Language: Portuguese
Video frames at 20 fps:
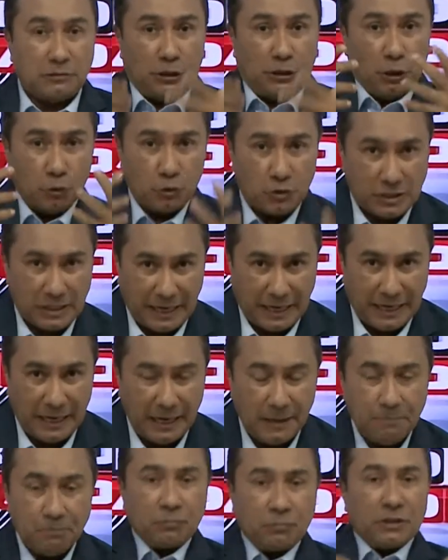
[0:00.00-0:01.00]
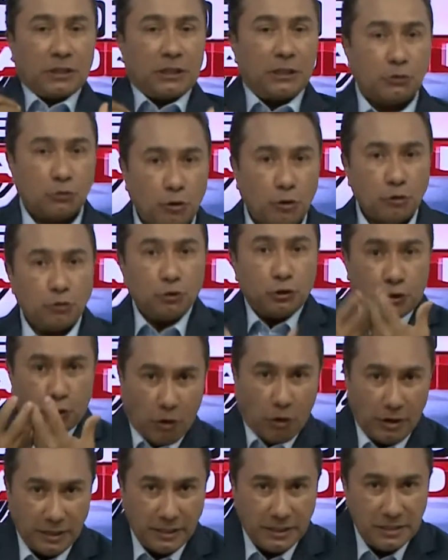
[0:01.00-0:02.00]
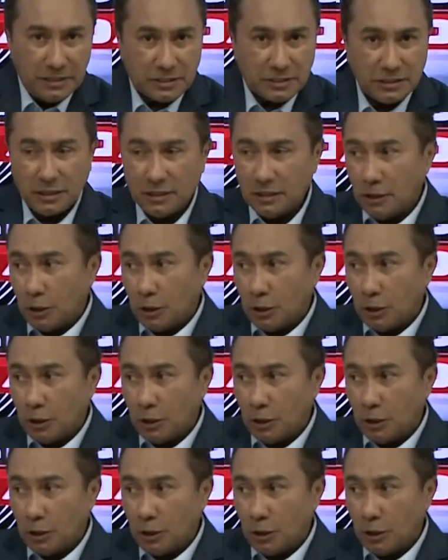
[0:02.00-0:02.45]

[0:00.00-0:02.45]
Deus quer que todos nós